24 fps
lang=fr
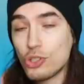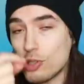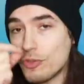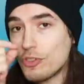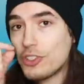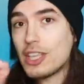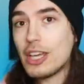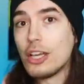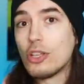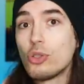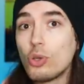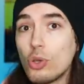Sauf
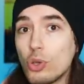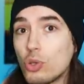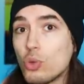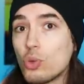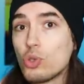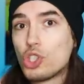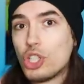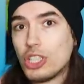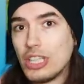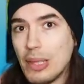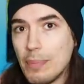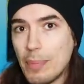qu'il y a un truc
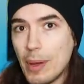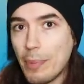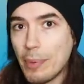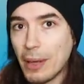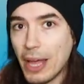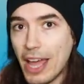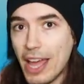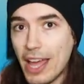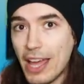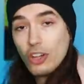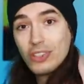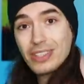dont j'étais pas
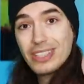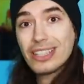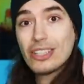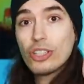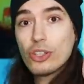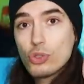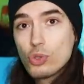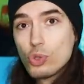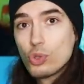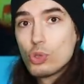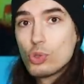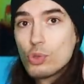prêt. Quand t'es
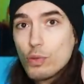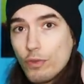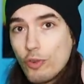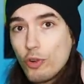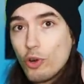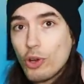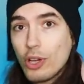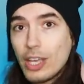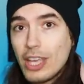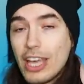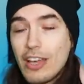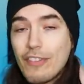dans une
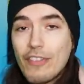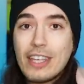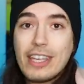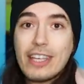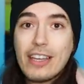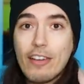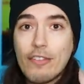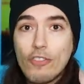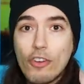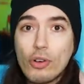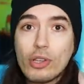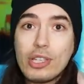soufflerie avec
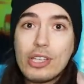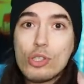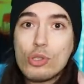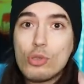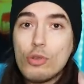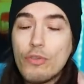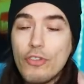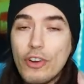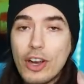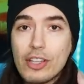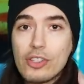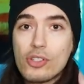un vent qui
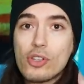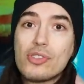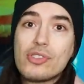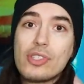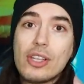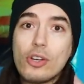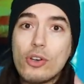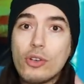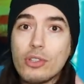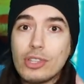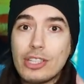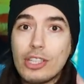souffle à
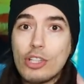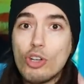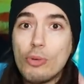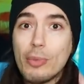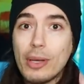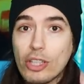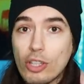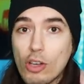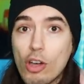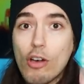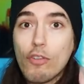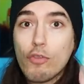150
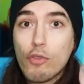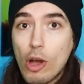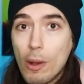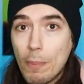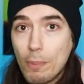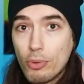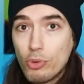km h voire